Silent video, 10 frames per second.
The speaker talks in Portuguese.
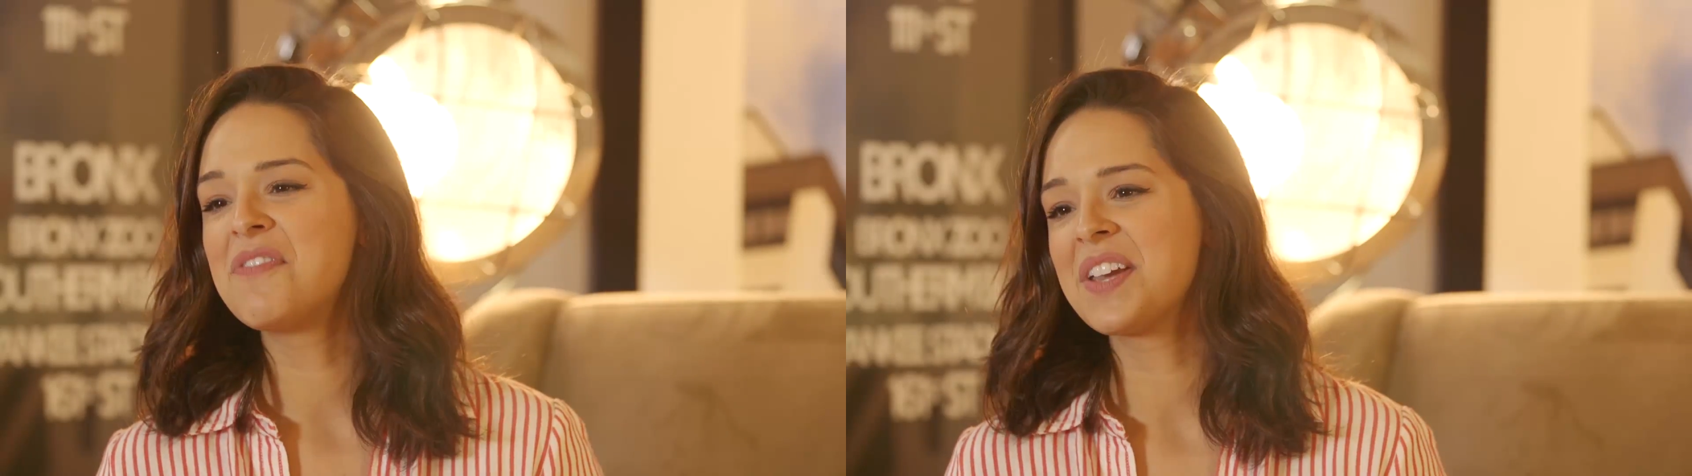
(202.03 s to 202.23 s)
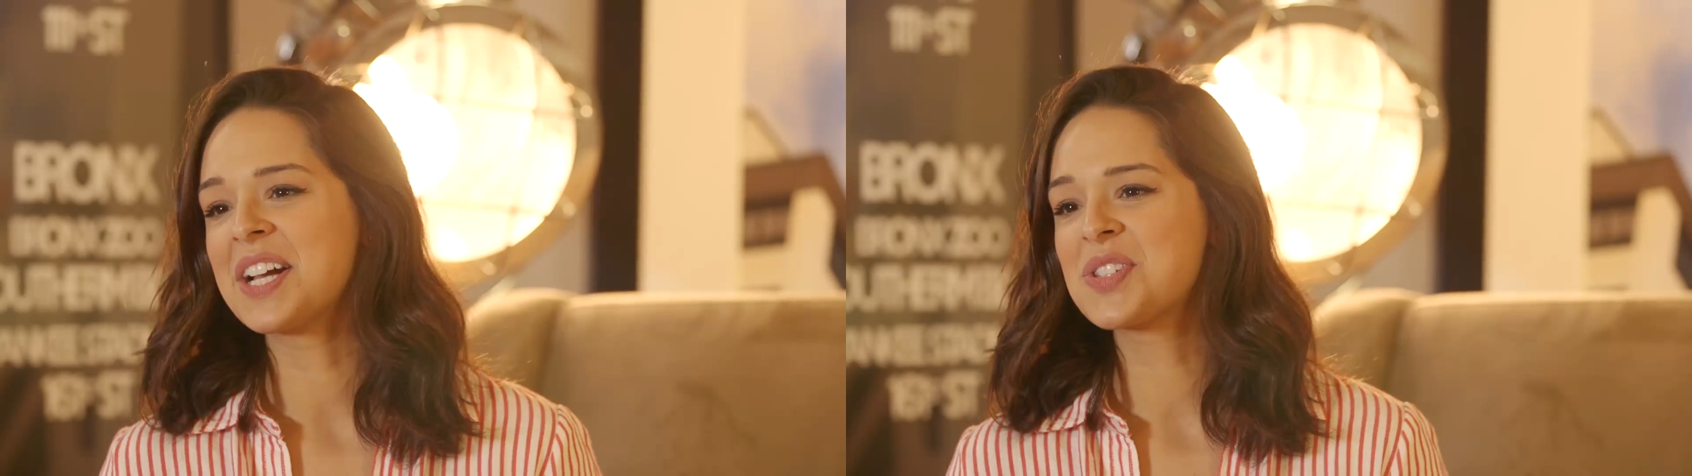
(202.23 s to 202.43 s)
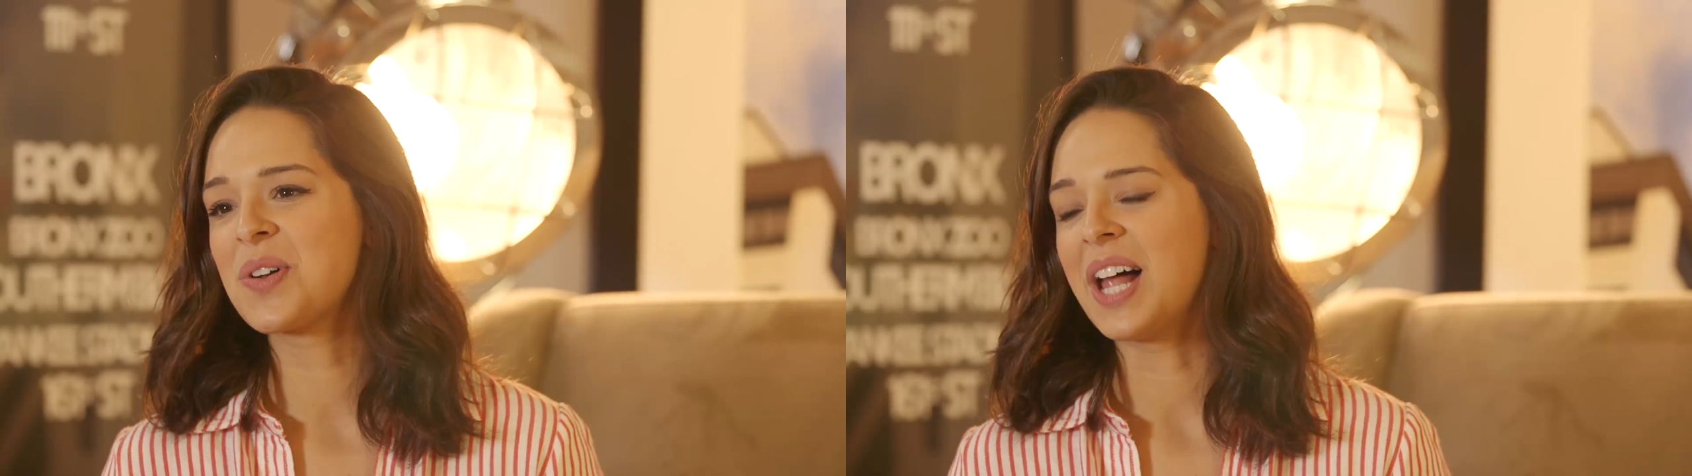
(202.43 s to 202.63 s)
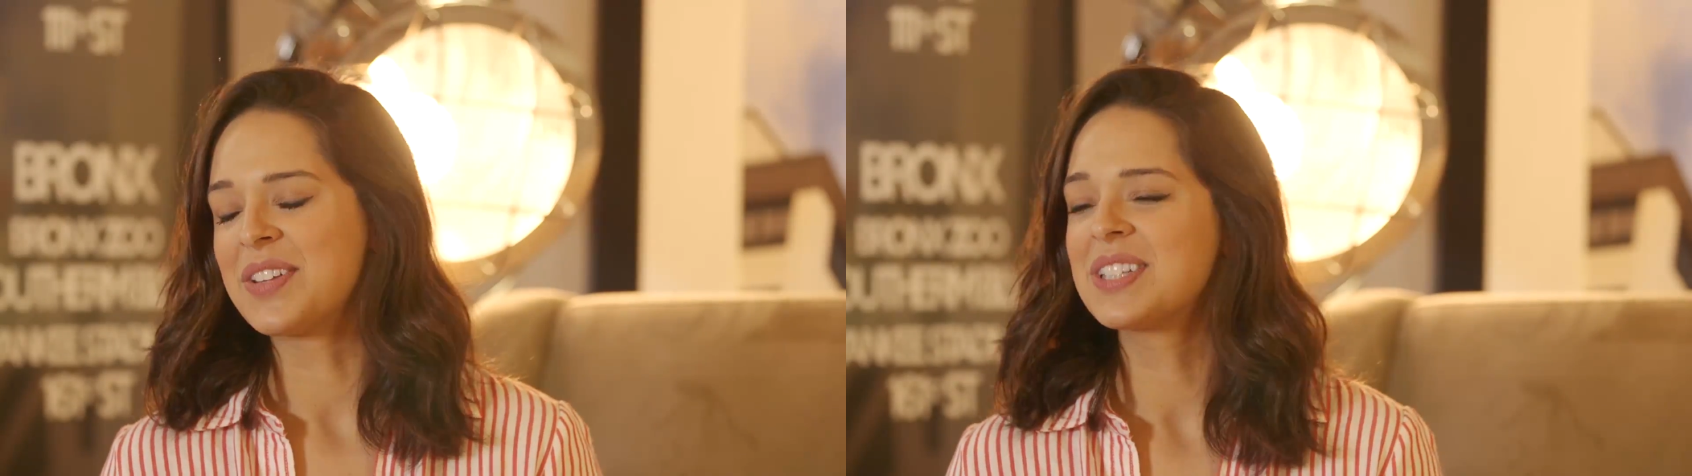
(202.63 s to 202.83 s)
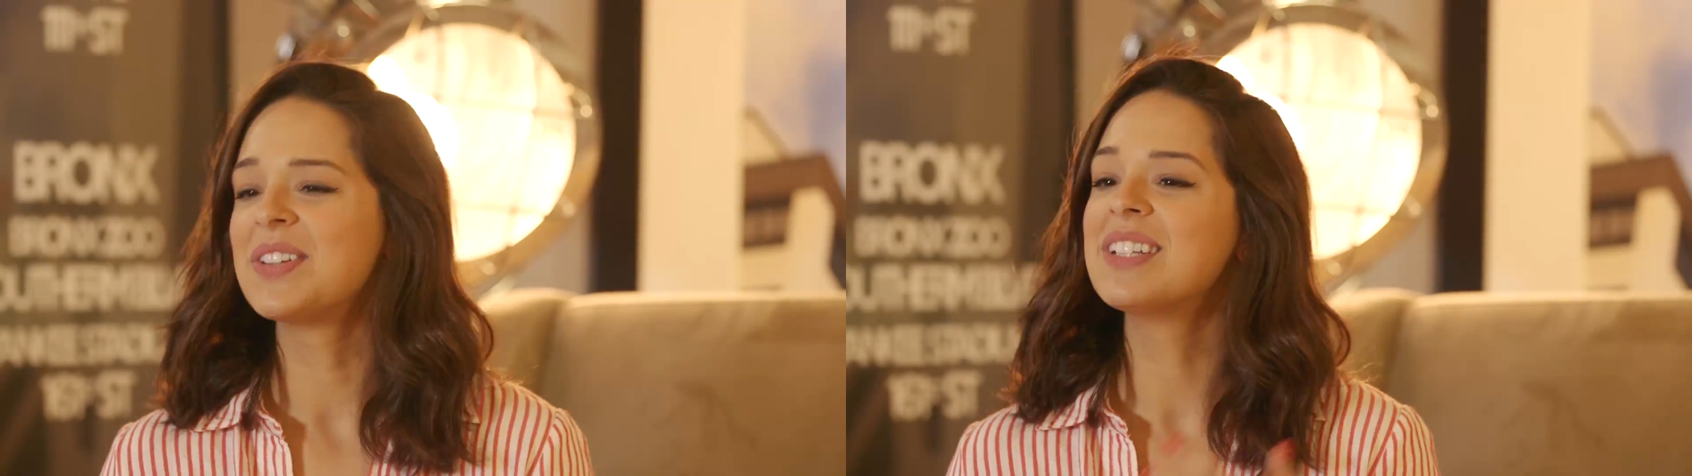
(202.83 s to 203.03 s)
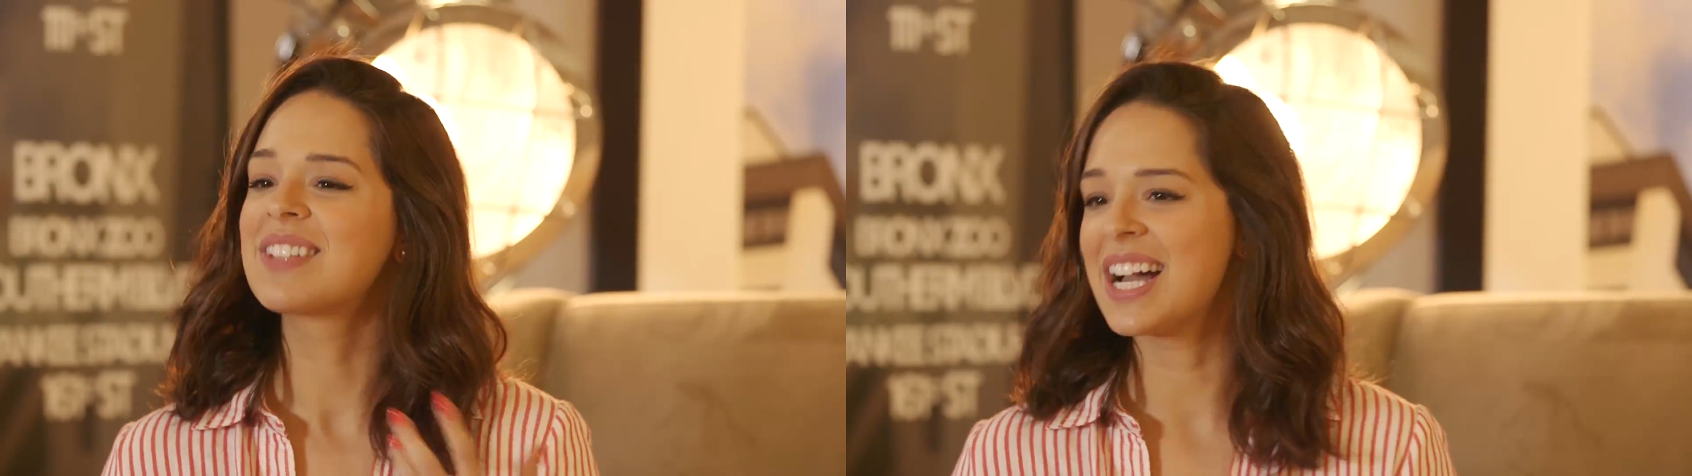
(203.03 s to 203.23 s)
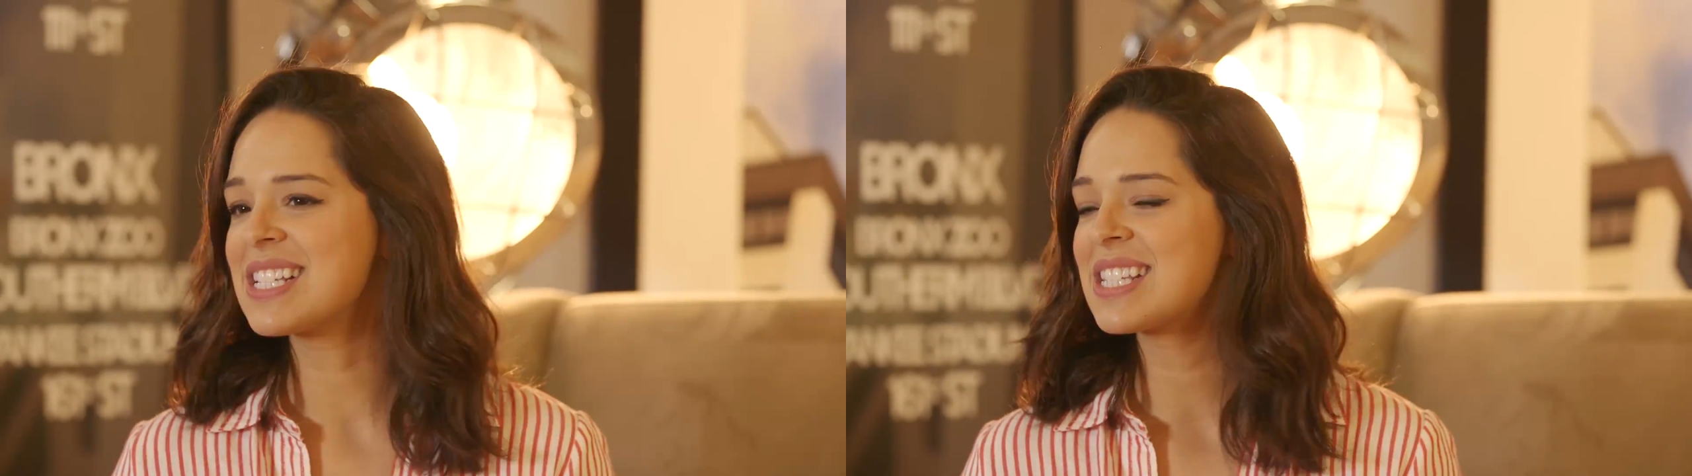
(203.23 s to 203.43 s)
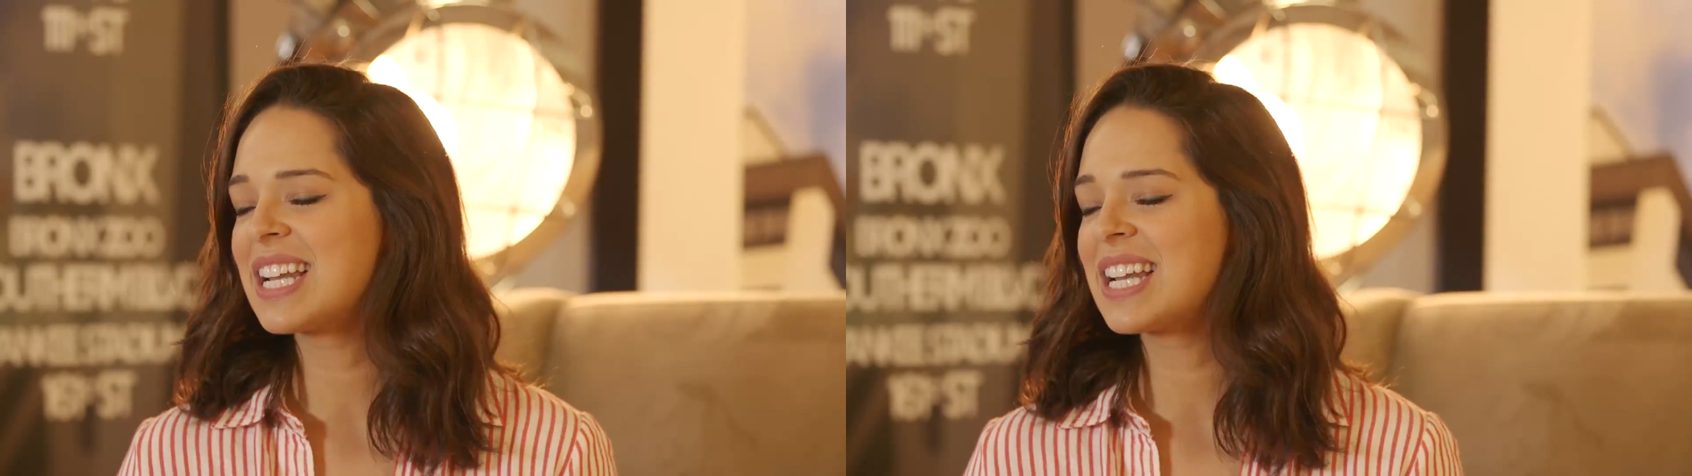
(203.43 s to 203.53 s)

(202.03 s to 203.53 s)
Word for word: fica descolado. Então ele traz a